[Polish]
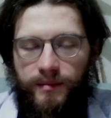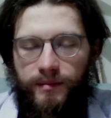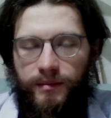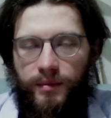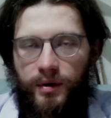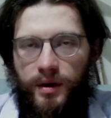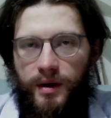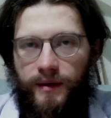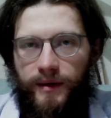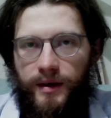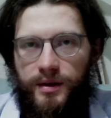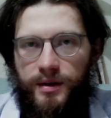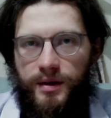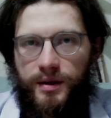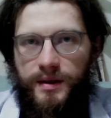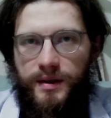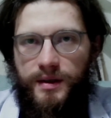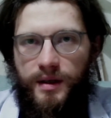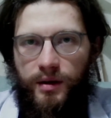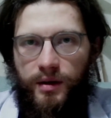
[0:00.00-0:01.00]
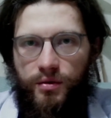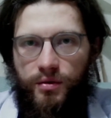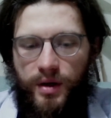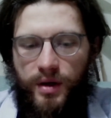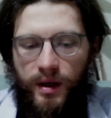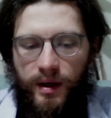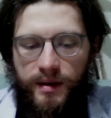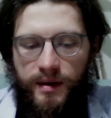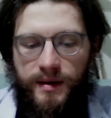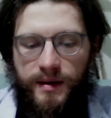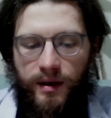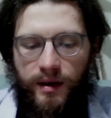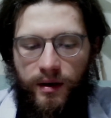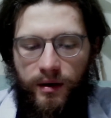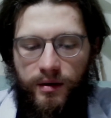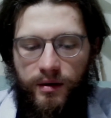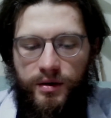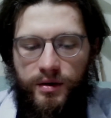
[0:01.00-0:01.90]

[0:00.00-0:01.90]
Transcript: ponieważ istnieje duże ryzyko,